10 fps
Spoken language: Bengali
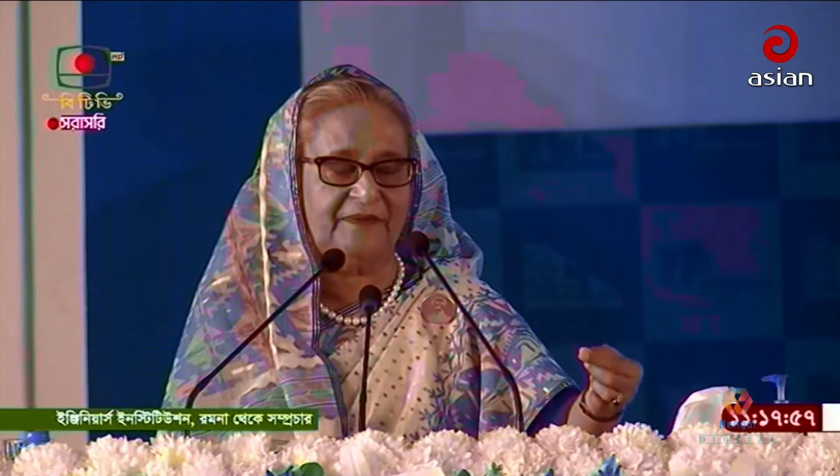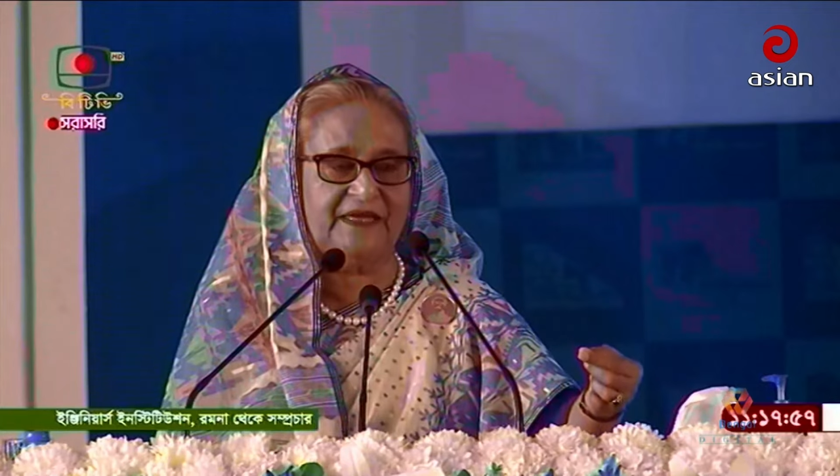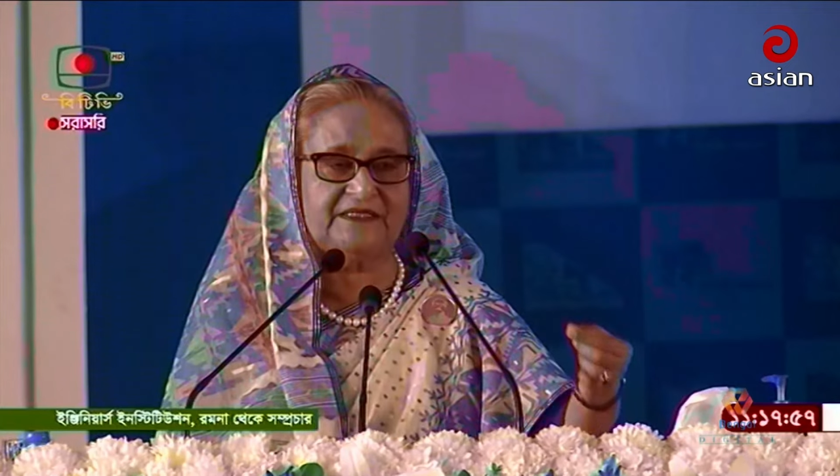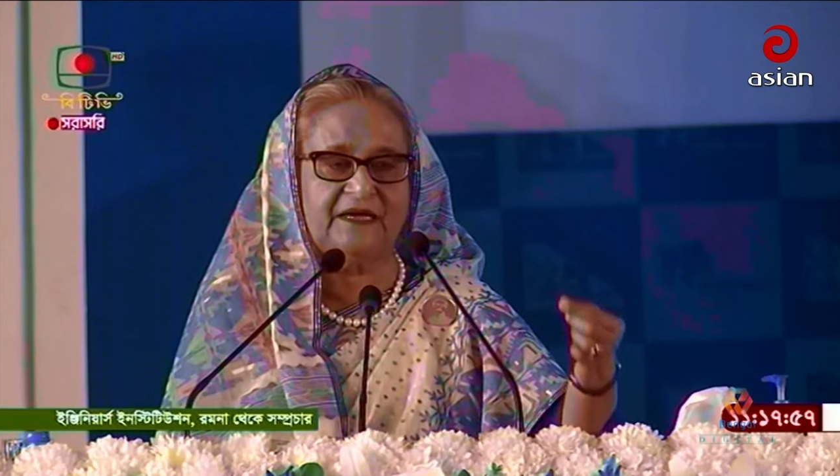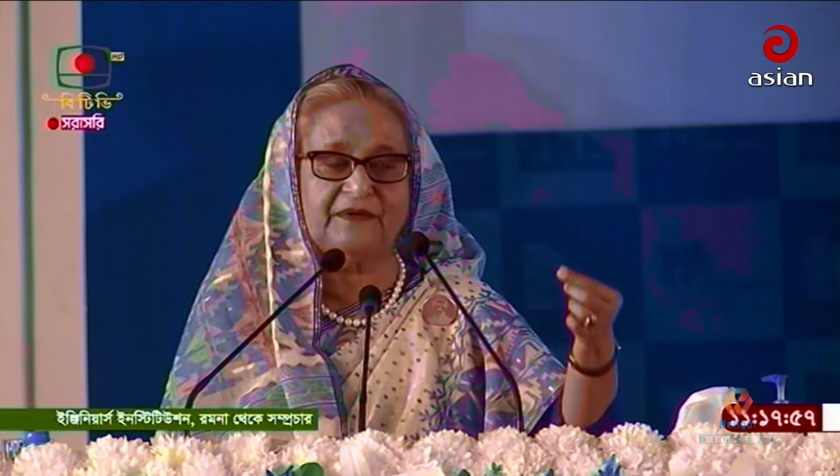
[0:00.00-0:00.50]

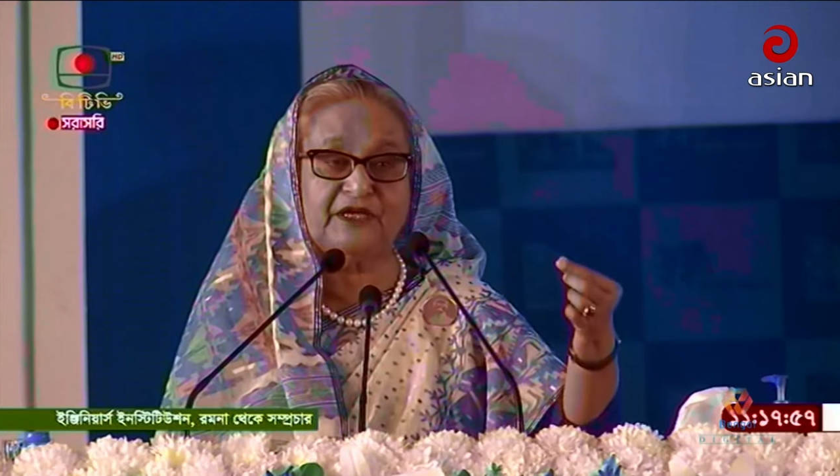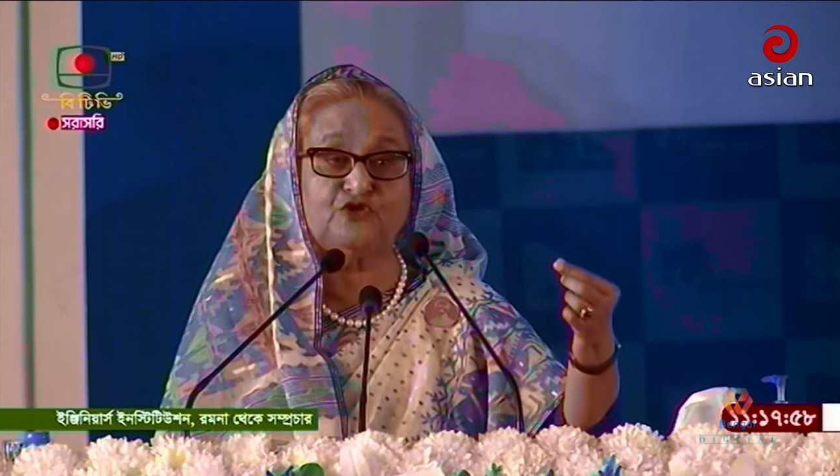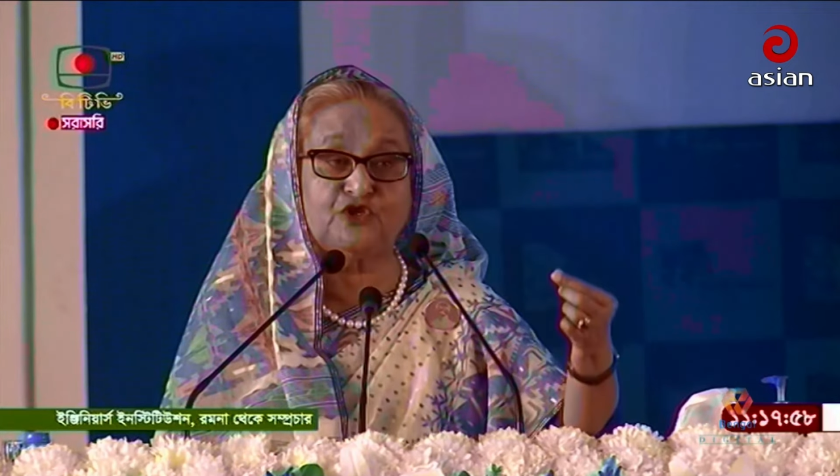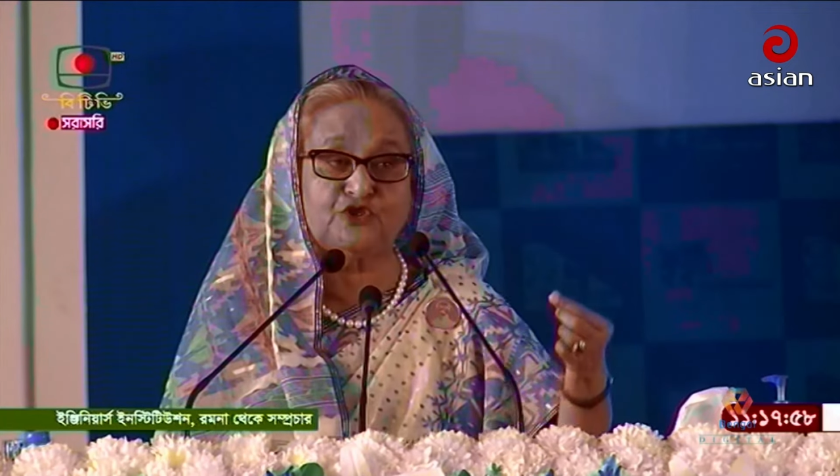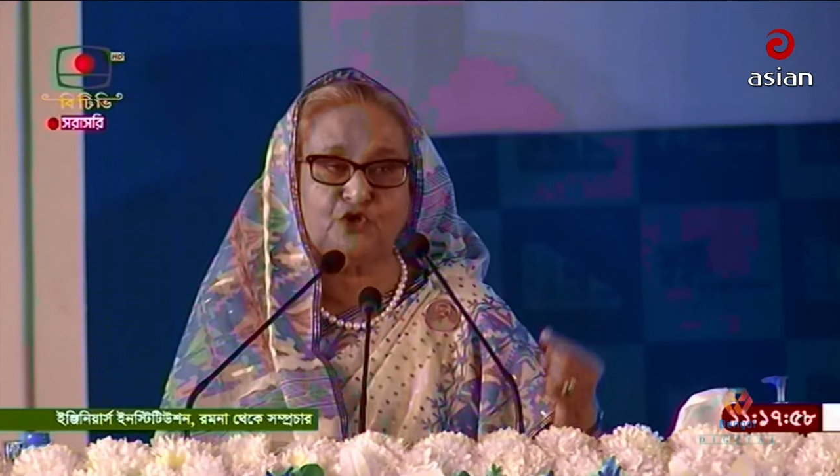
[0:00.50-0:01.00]
পেয়েছে আমাকে এত
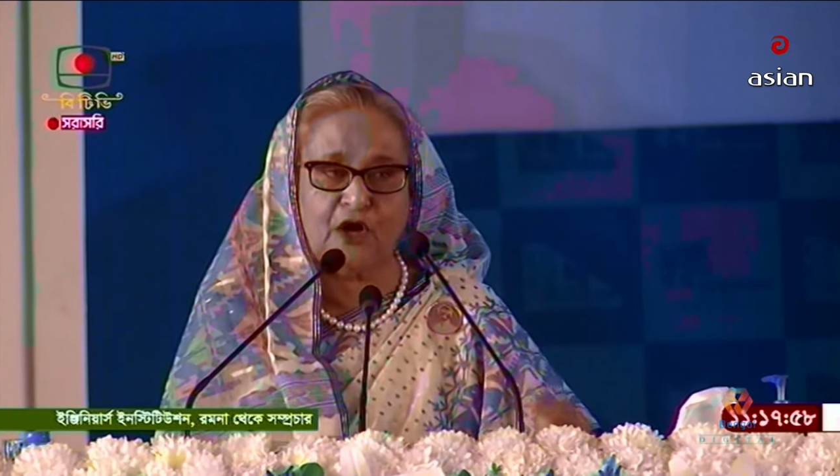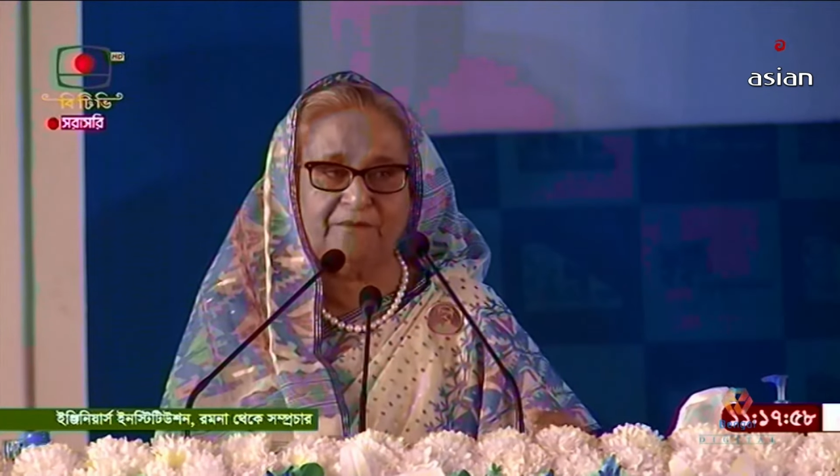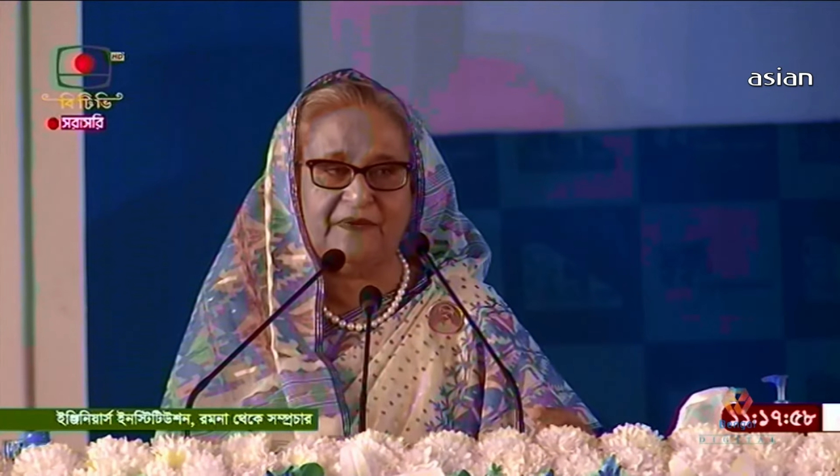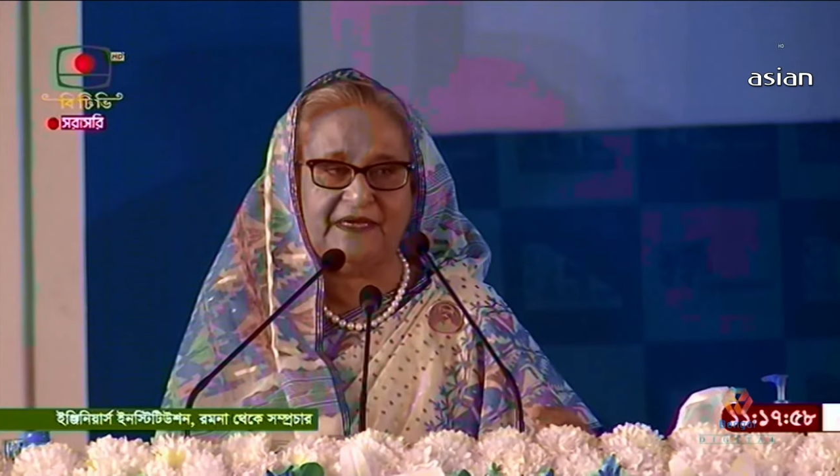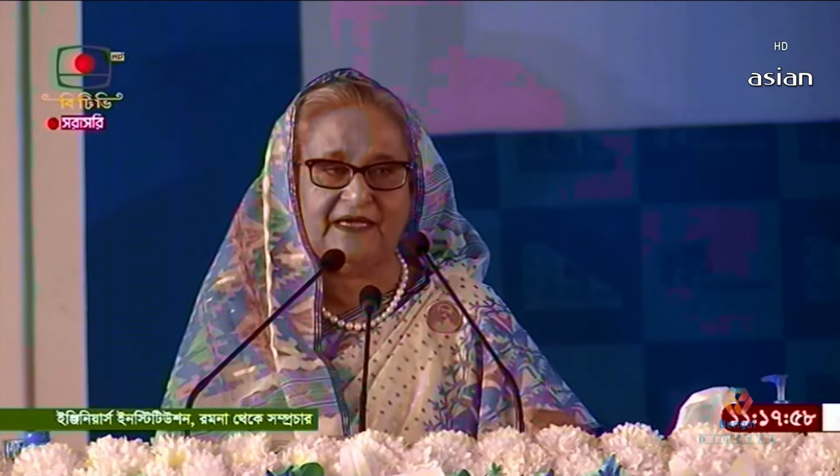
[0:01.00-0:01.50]
কিছু কম
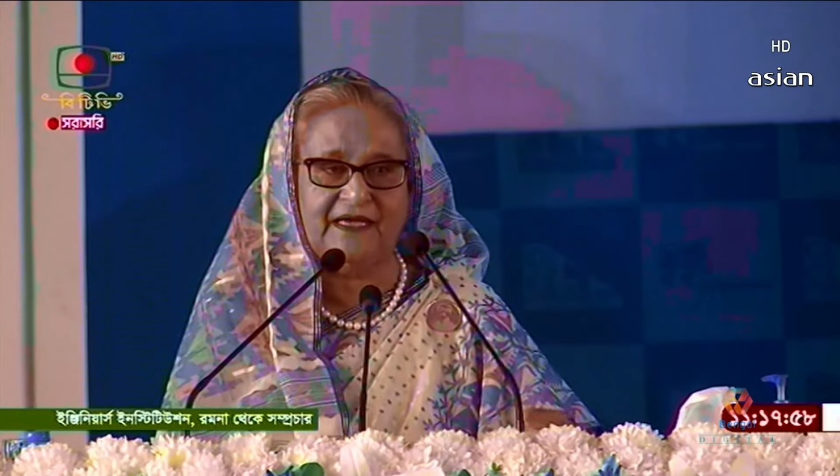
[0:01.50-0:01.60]
পেয়ে